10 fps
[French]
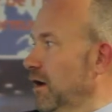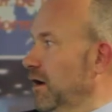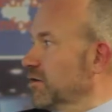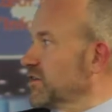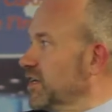
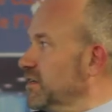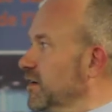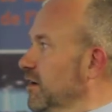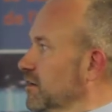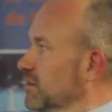Alors
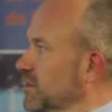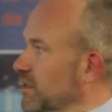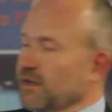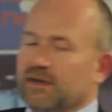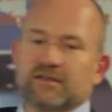chacun,
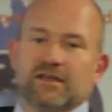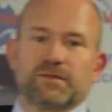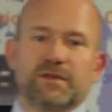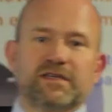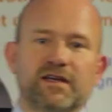chacun sa,
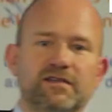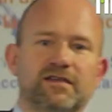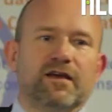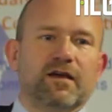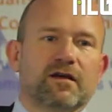
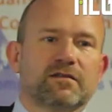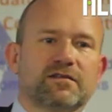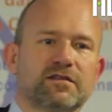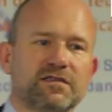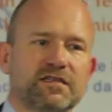spécialisé,
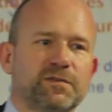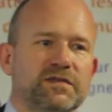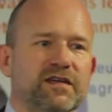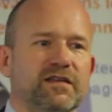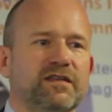sa
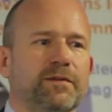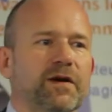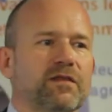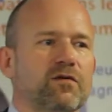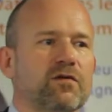spécialité.
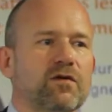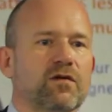Pardon.